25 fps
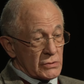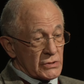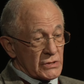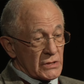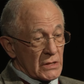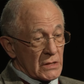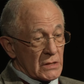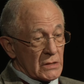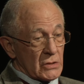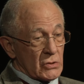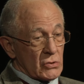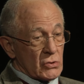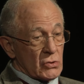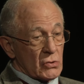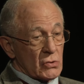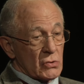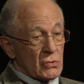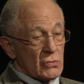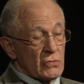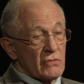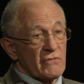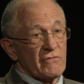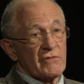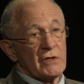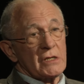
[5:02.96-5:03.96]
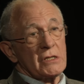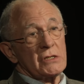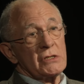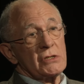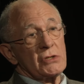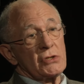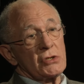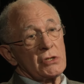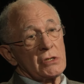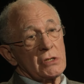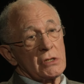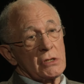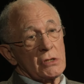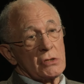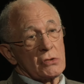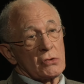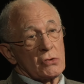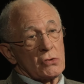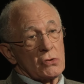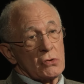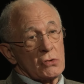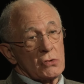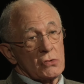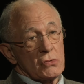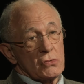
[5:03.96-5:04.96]
cette nouvelle idole
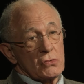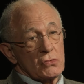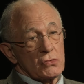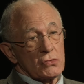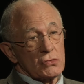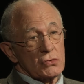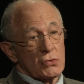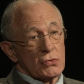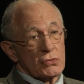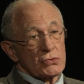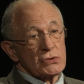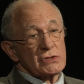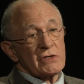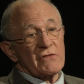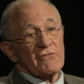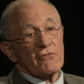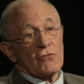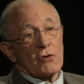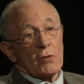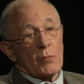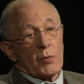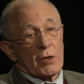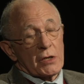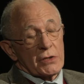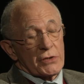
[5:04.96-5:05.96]
que dont nous avons